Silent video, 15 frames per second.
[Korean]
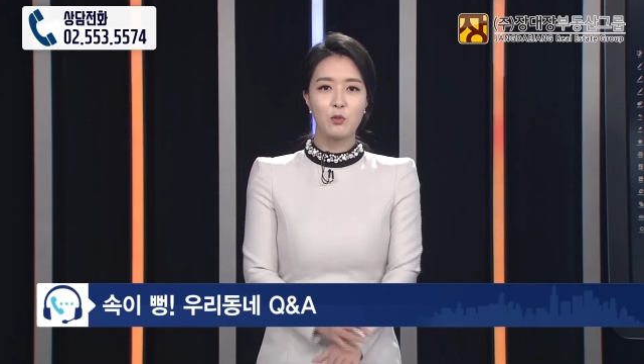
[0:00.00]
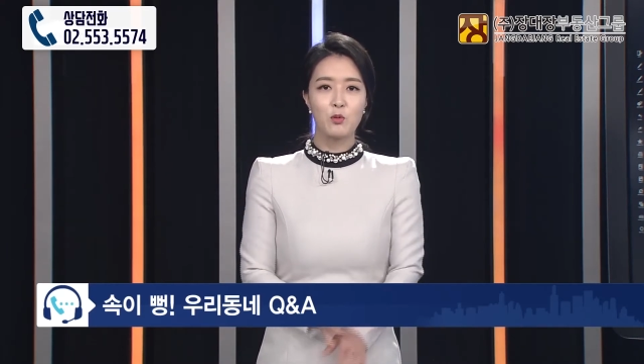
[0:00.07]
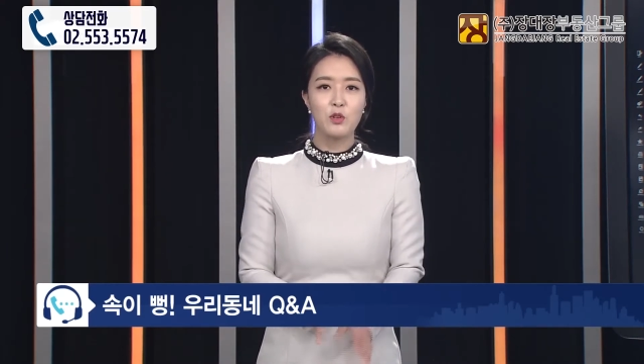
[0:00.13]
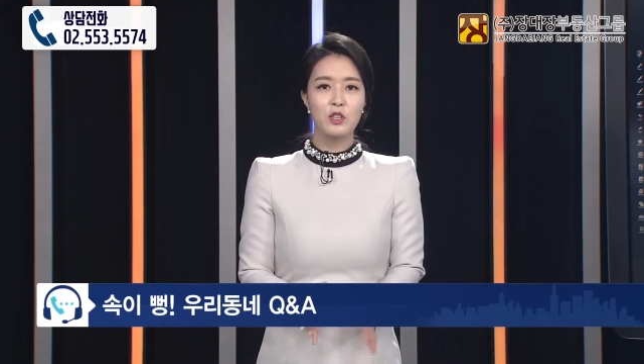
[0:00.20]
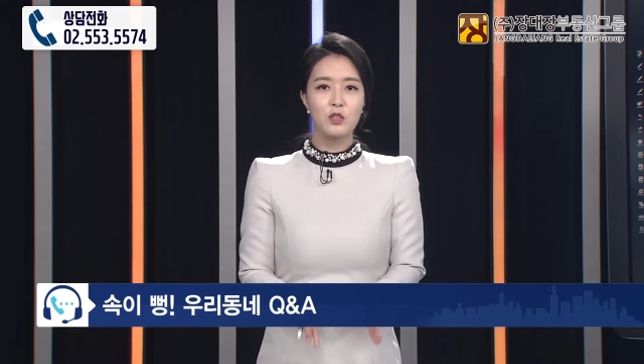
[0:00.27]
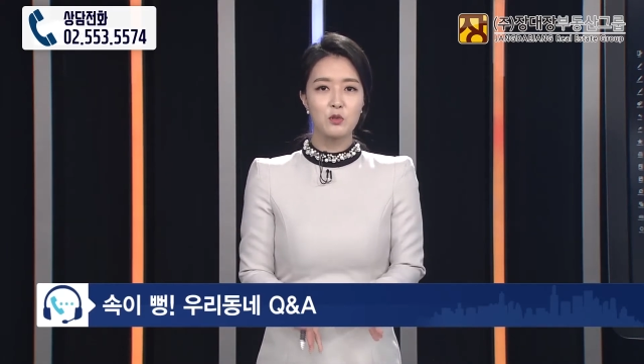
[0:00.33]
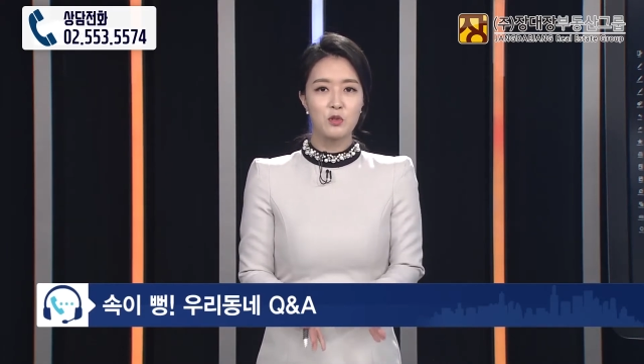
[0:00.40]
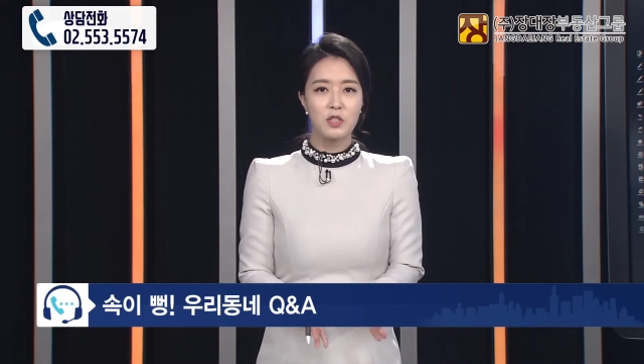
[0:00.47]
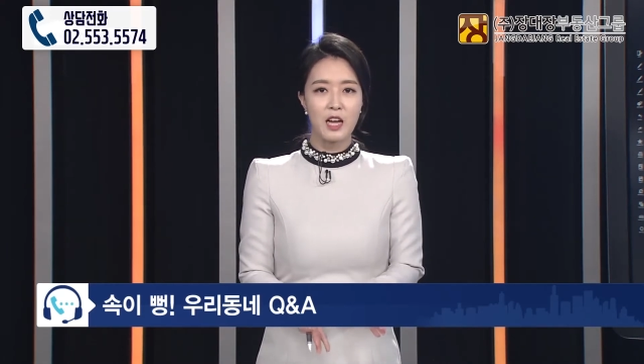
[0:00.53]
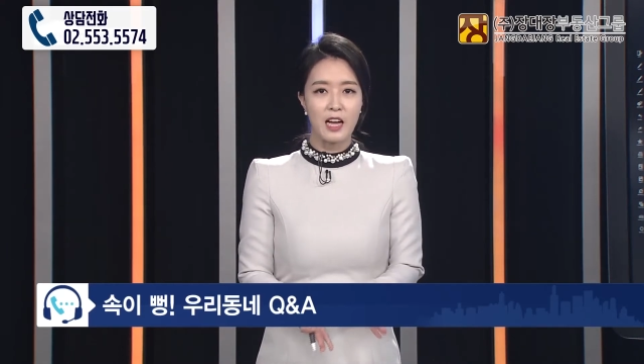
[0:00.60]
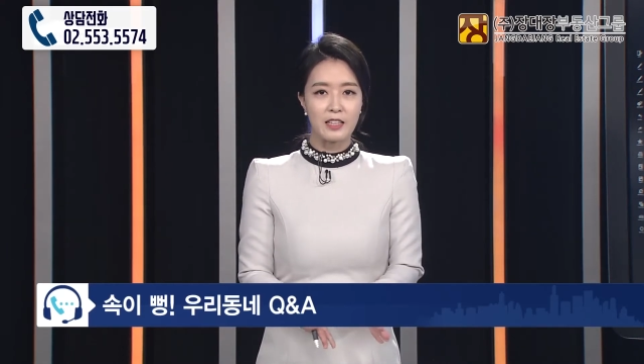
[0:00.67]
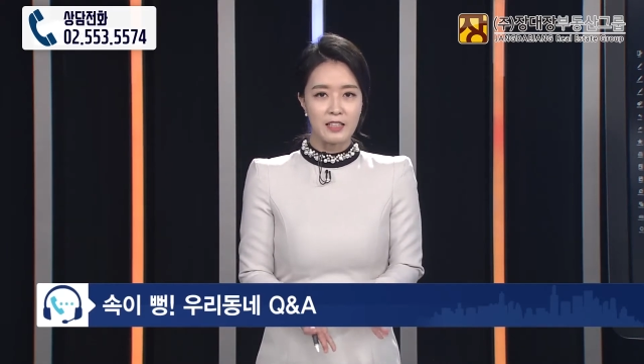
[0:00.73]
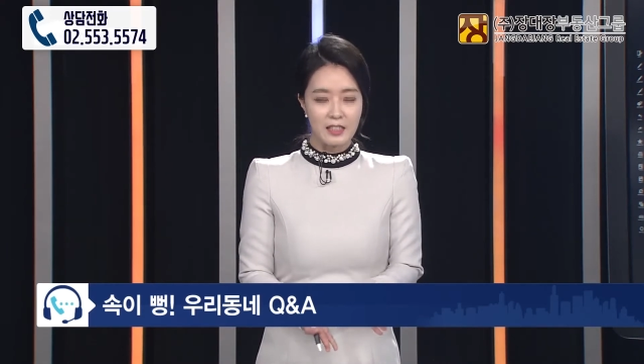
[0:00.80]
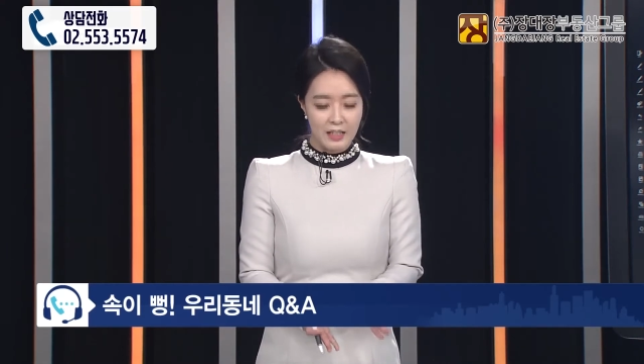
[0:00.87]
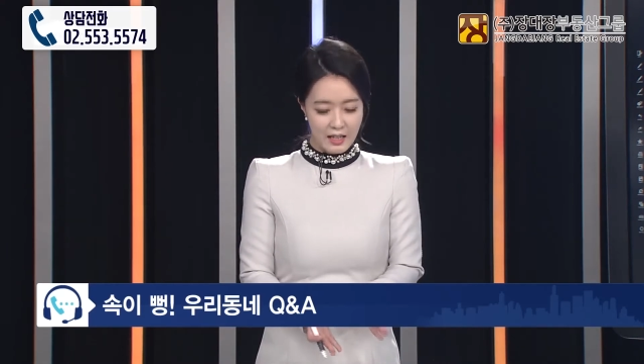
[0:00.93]
보는 게 좋지
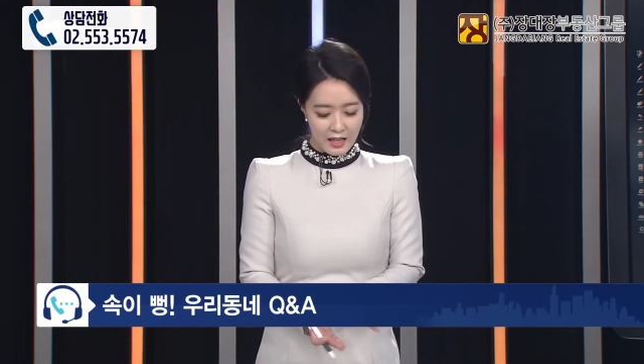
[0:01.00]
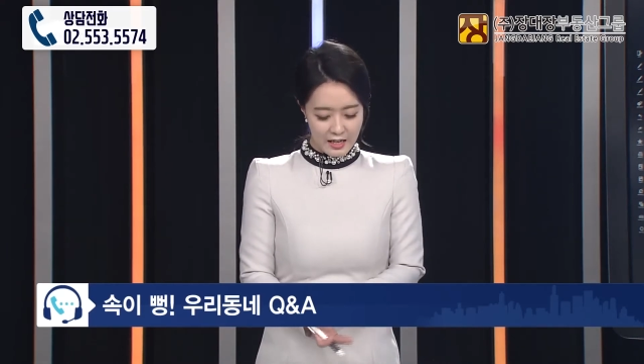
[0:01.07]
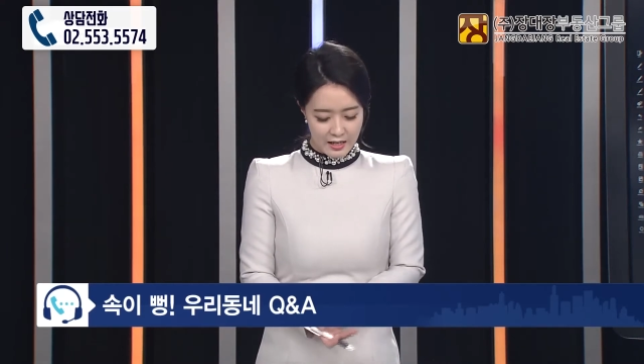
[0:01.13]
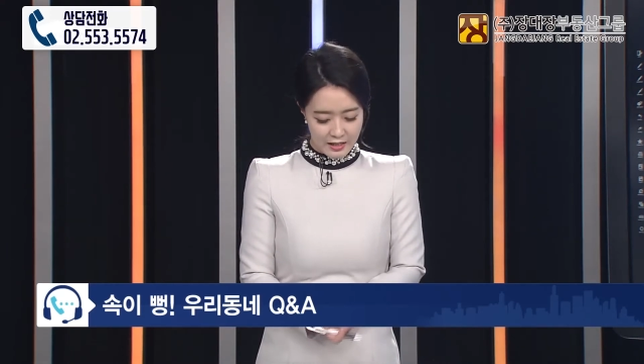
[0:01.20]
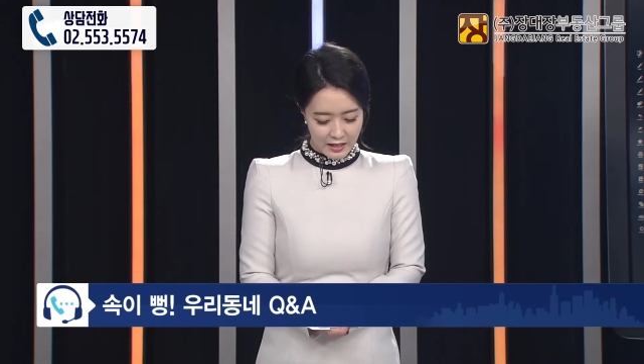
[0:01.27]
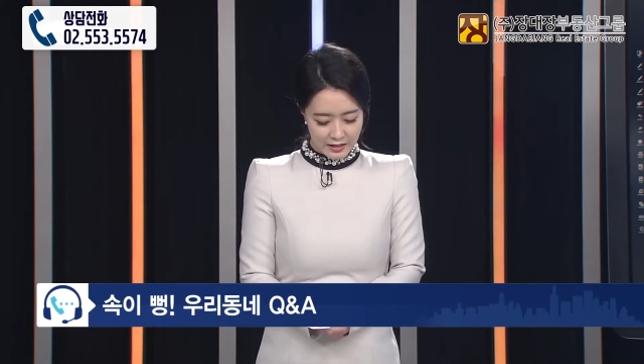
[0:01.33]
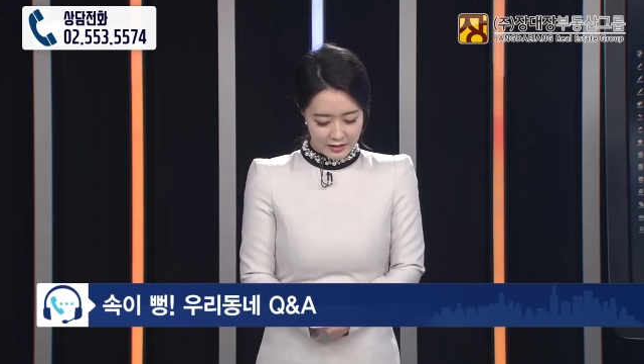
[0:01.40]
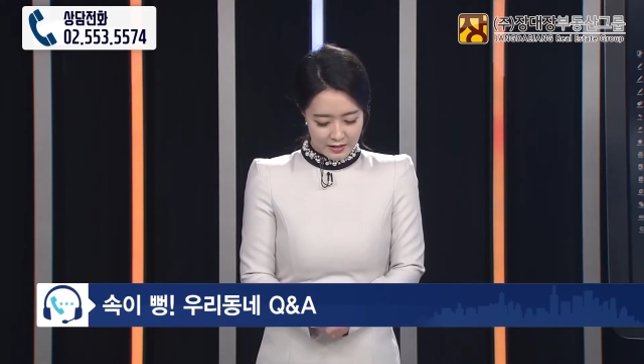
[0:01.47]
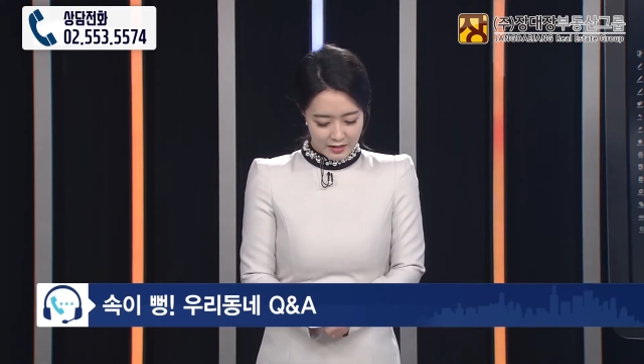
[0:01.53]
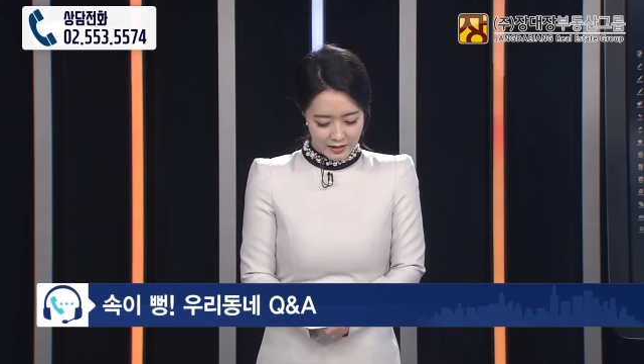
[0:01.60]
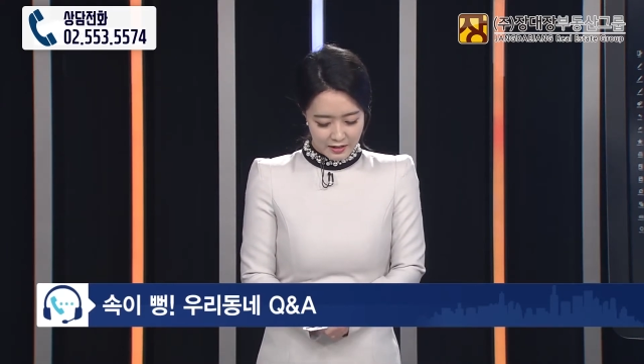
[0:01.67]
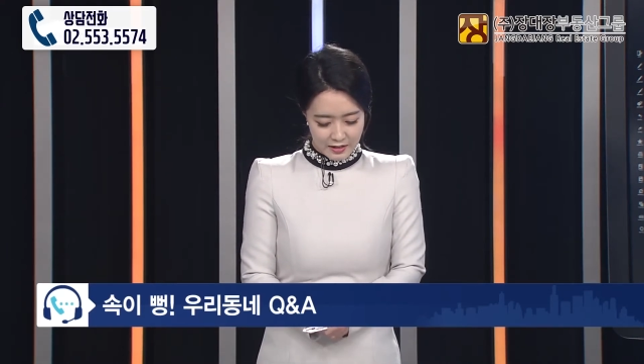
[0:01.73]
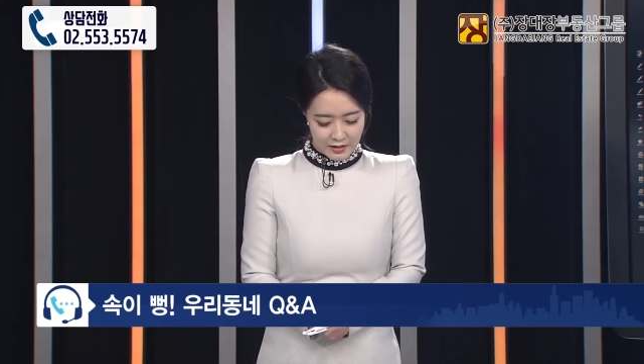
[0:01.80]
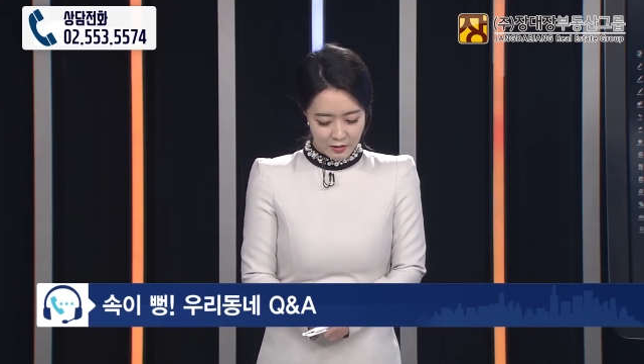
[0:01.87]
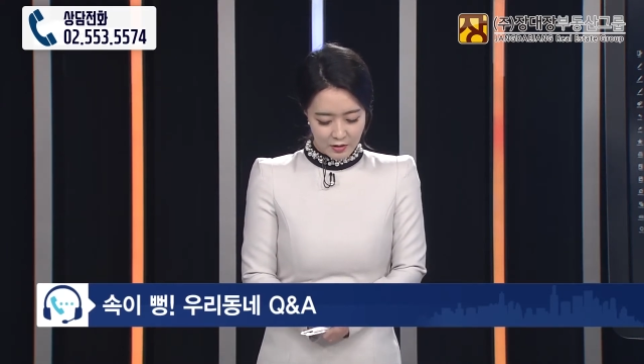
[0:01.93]
않을까라는
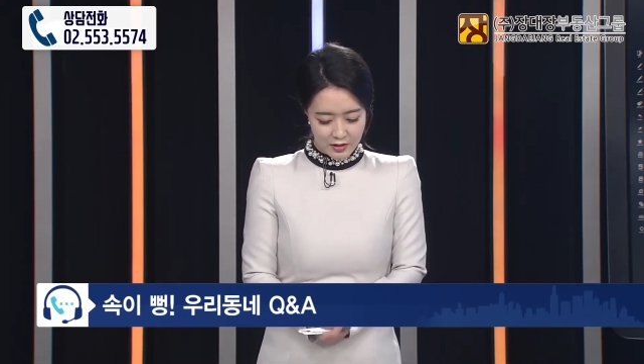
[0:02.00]
생각이신